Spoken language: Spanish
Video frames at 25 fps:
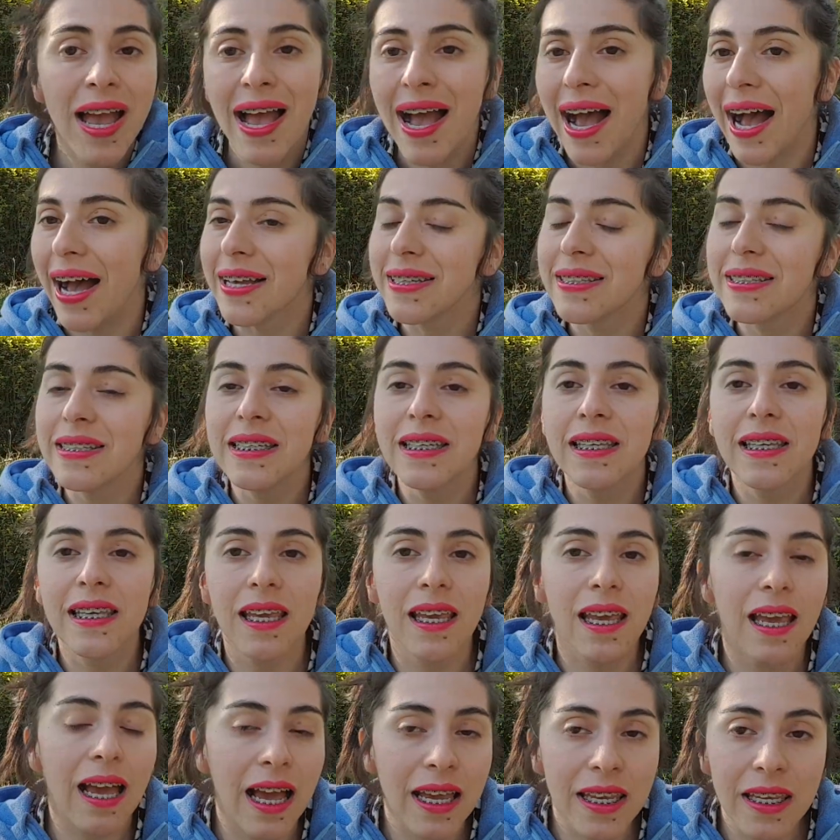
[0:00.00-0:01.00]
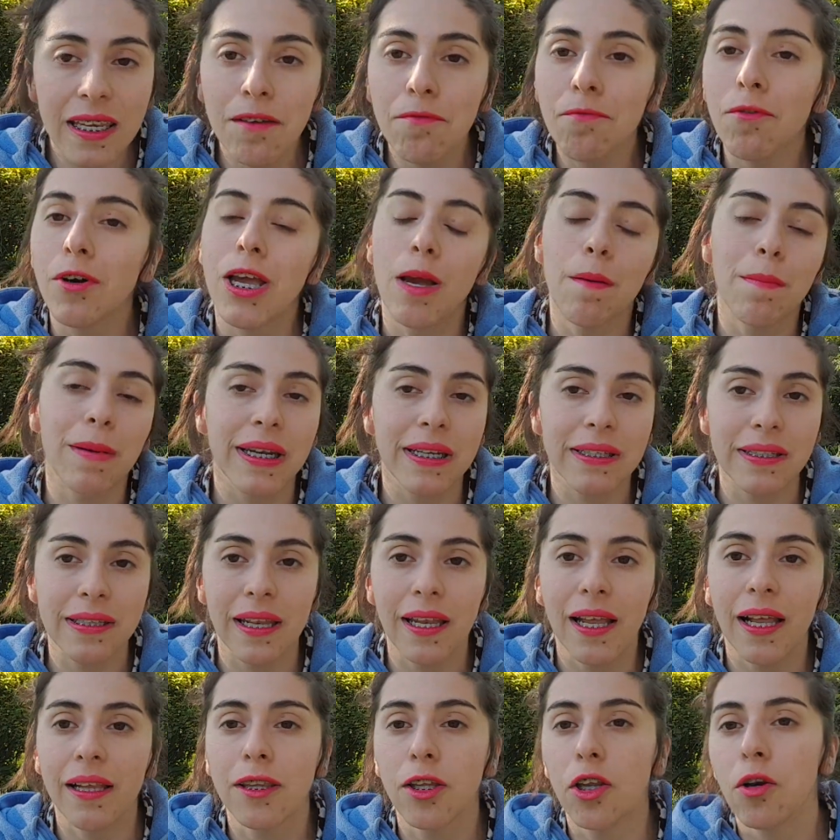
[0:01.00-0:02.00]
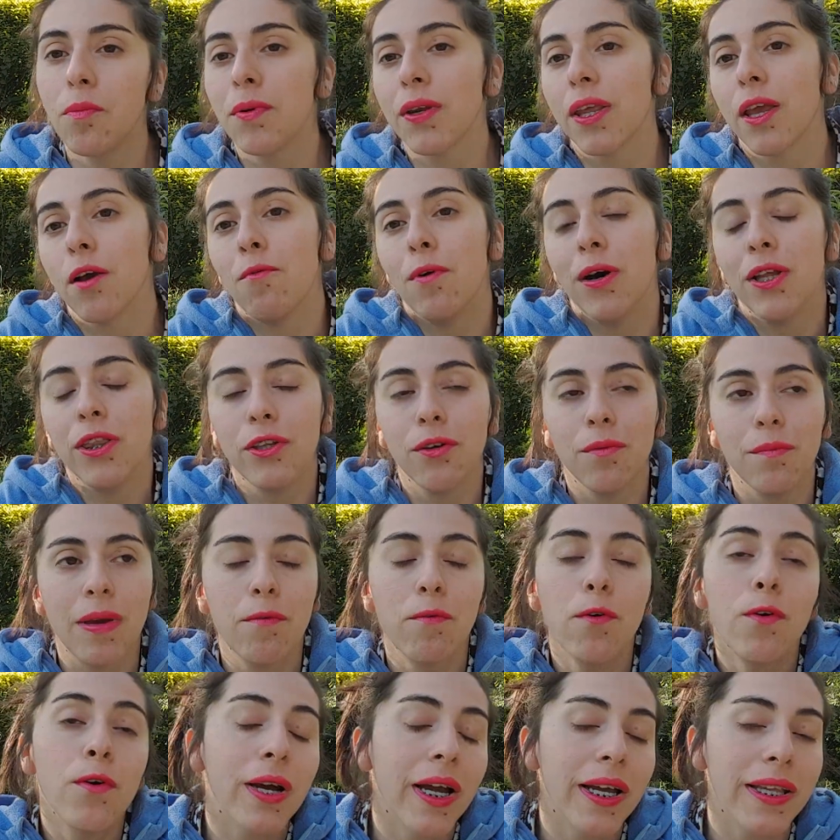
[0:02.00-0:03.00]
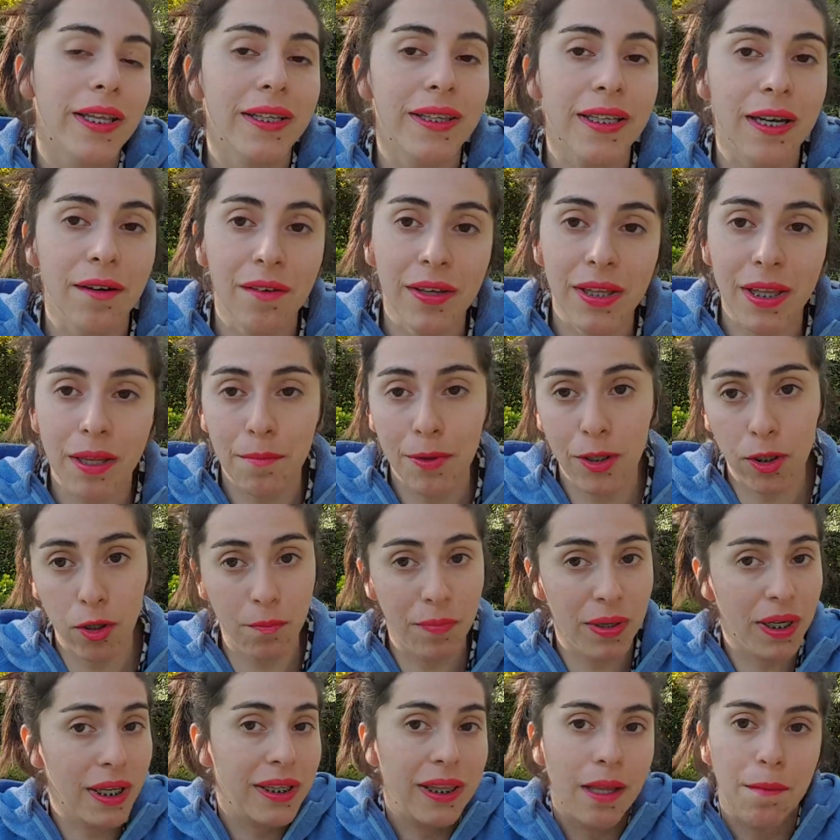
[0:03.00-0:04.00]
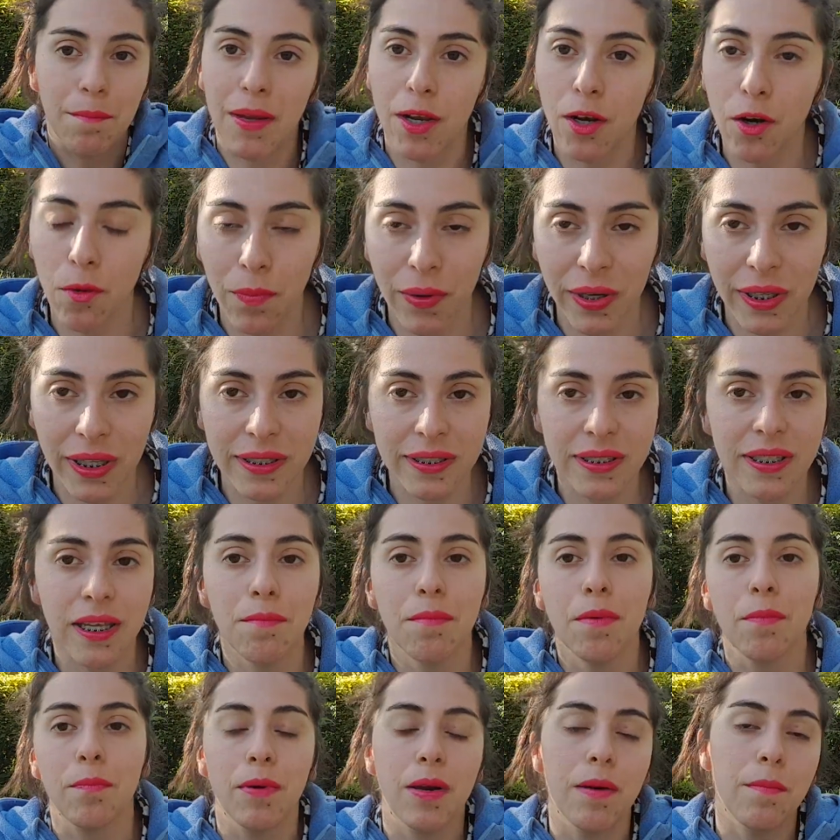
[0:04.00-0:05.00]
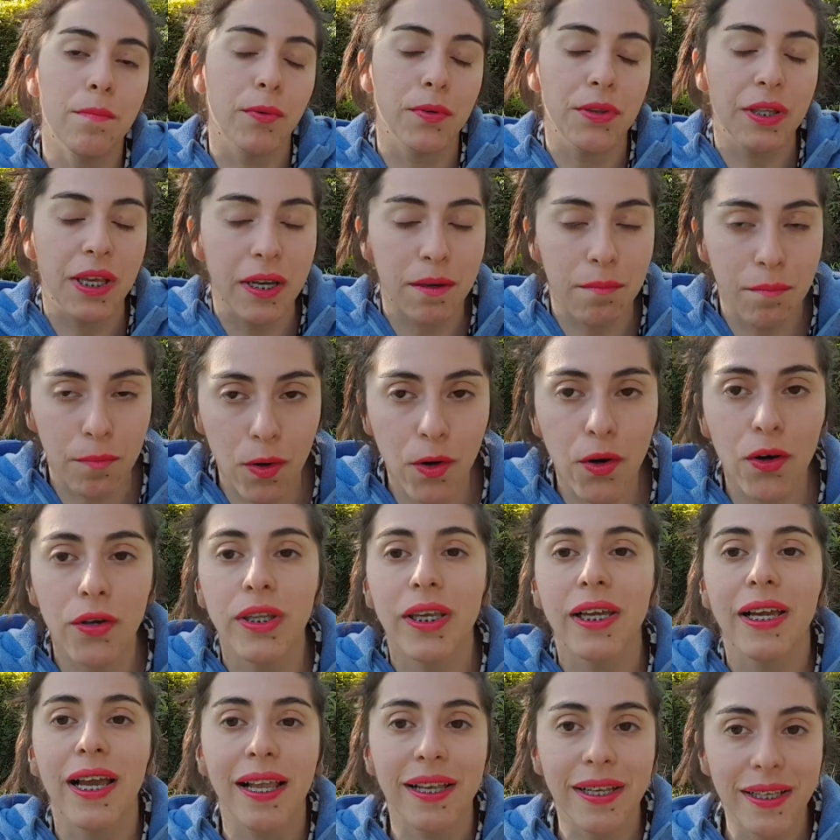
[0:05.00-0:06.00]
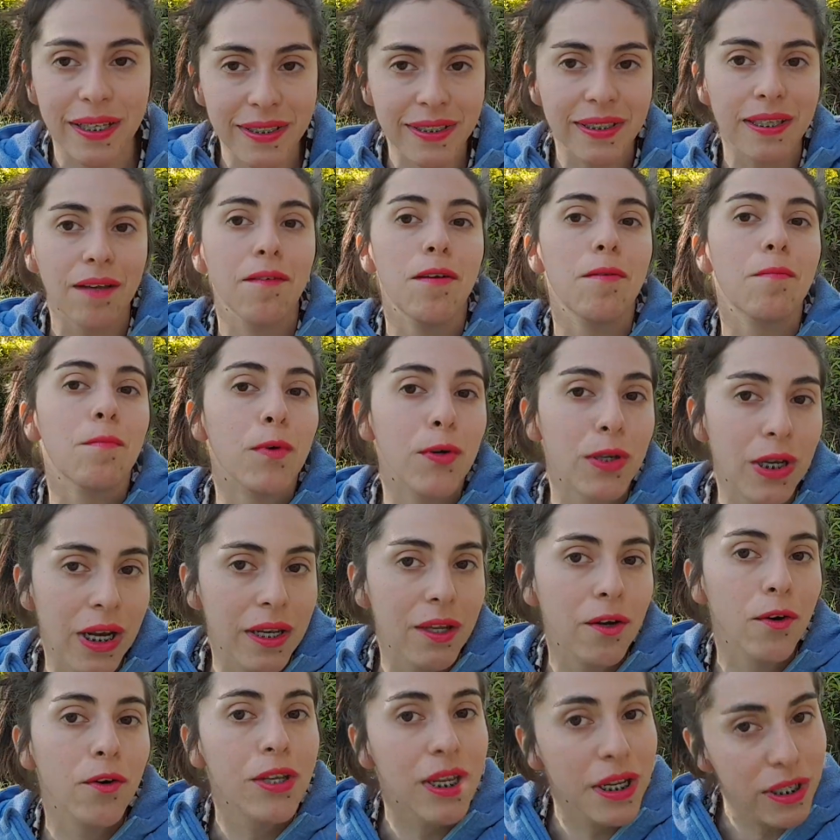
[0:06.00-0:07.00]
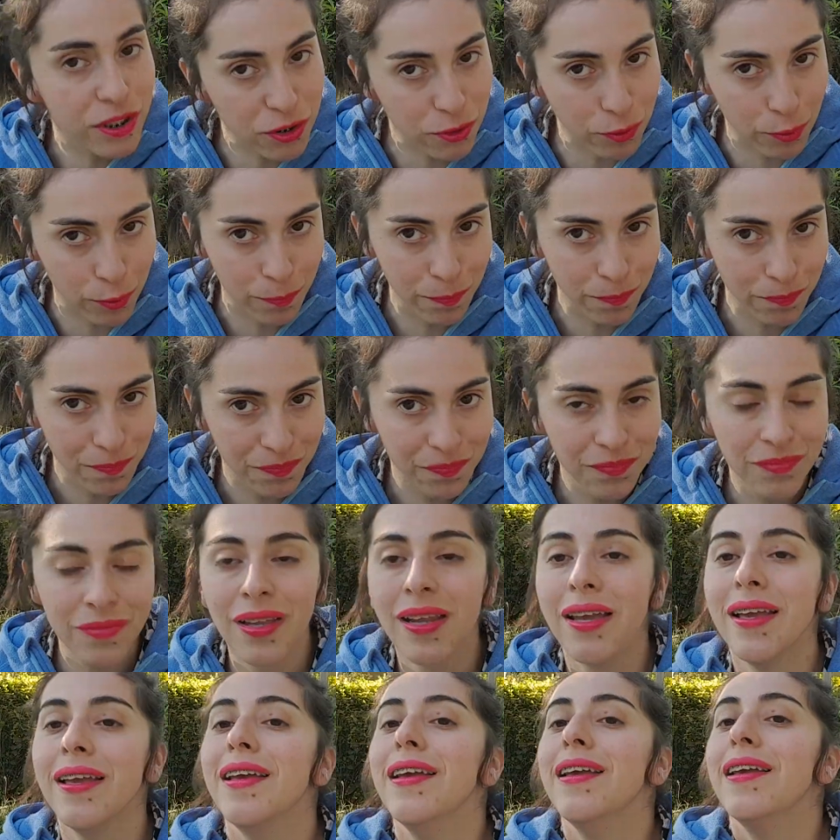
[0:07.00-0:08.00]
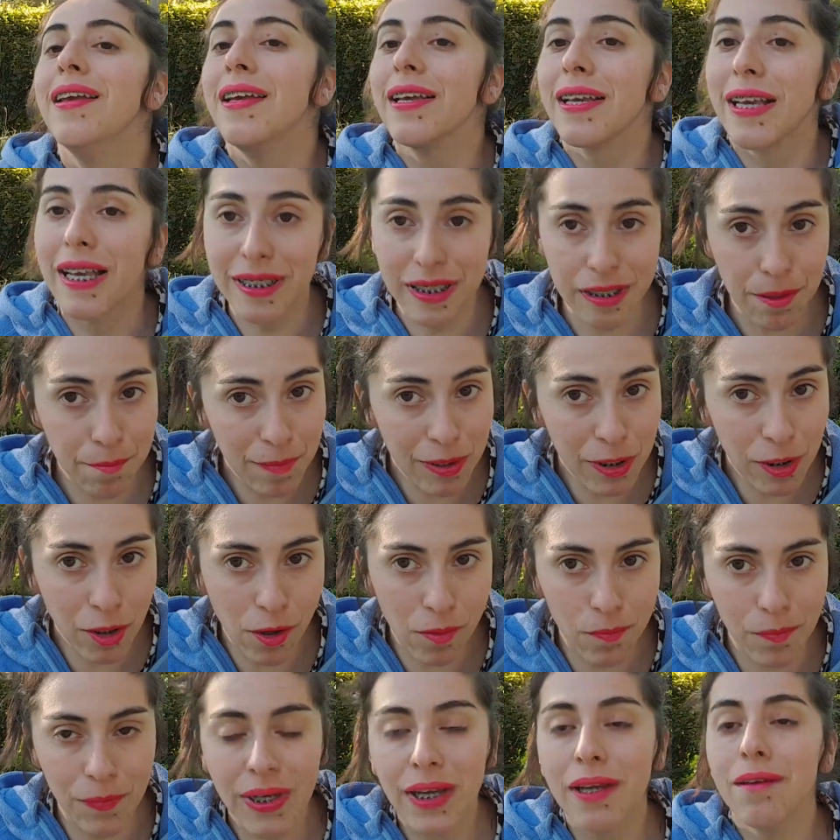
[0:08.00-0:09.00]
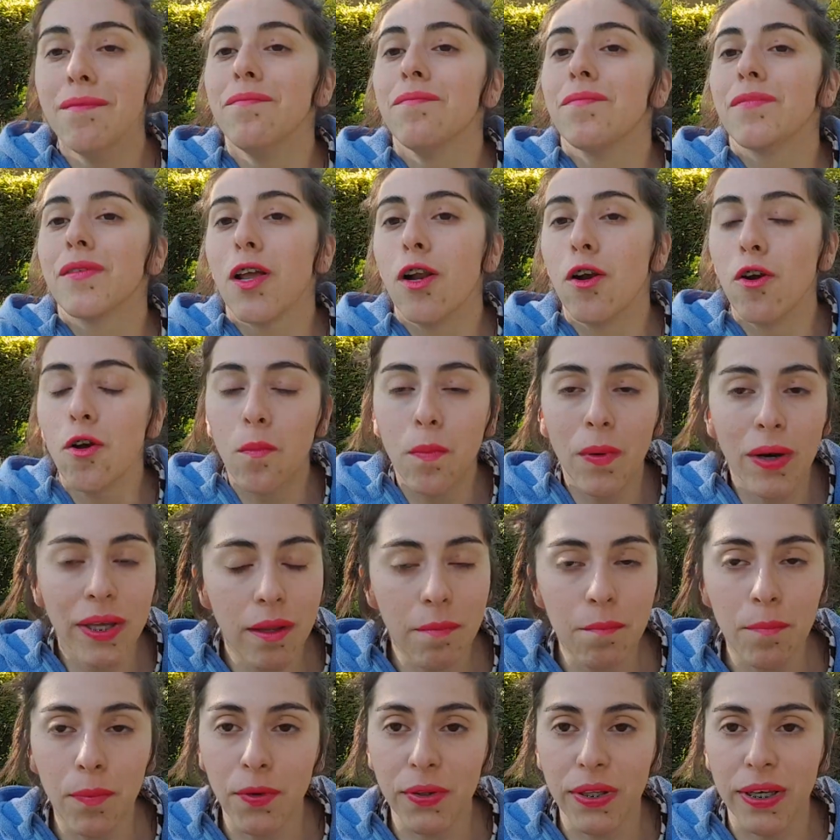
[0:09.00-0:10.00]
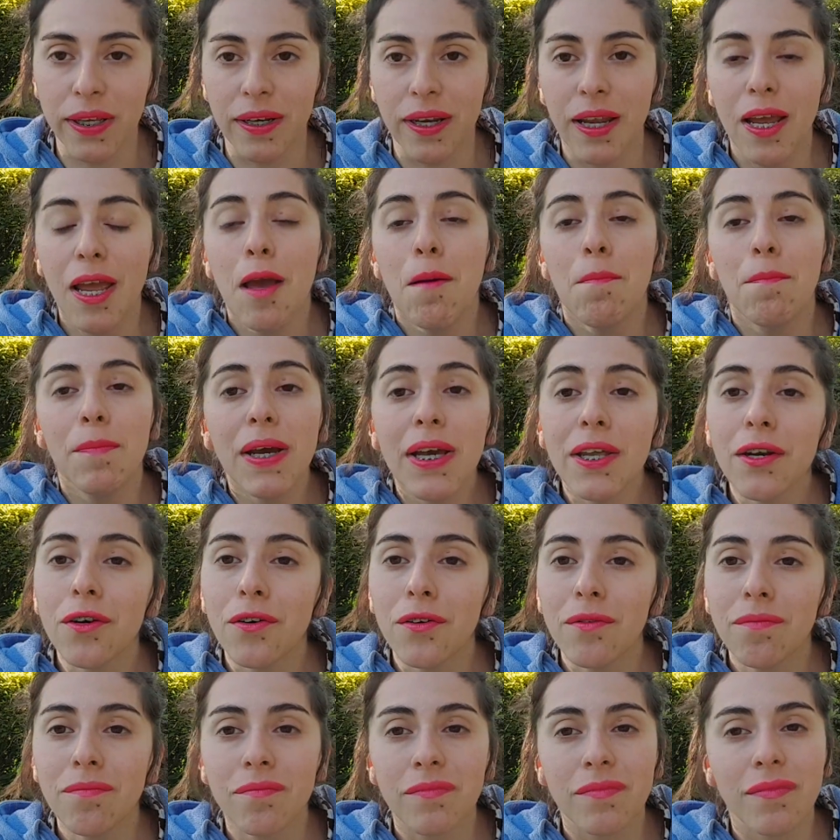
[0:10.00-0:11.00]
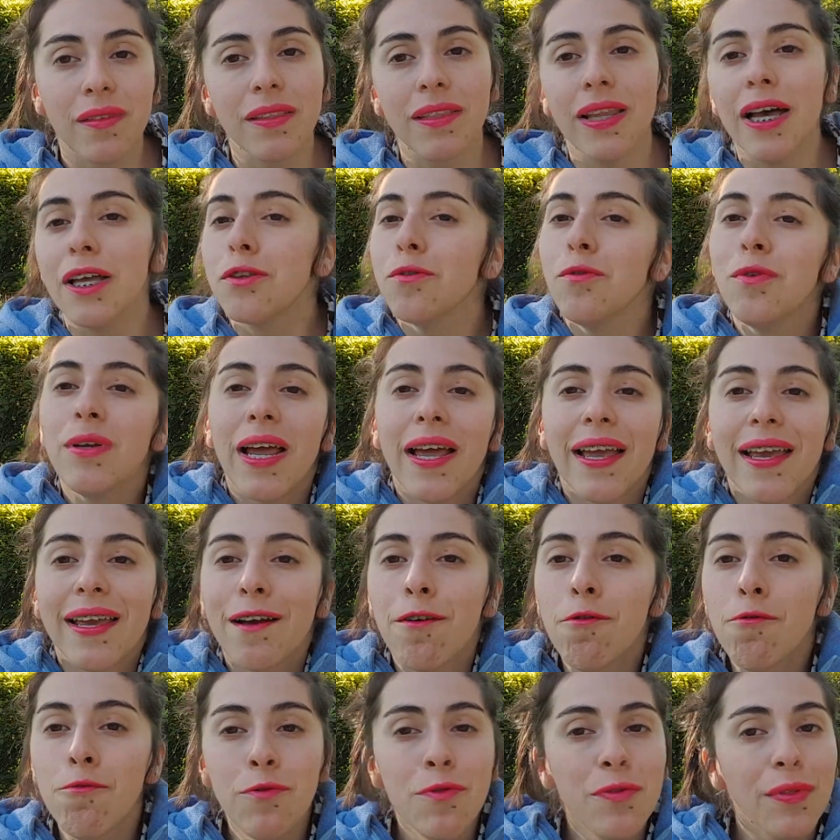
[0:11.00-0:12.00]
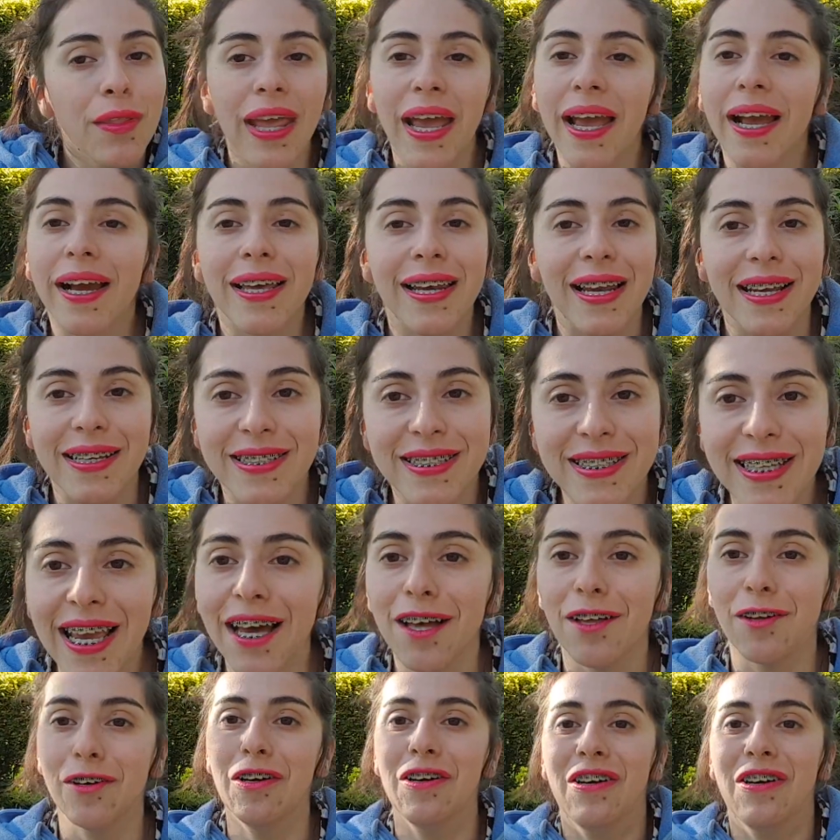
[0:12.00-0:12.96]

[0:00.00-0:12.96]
Así que ahí voy a aparecerle al tiro, porque cuando me buscan a través de mi nombre, que también lo pueden hacer, me pueden poner Mónica, Elizabeth, Morales Oyersun, que ese es mi nombre, lo pueden poner. Pero Natura es un desgraciado,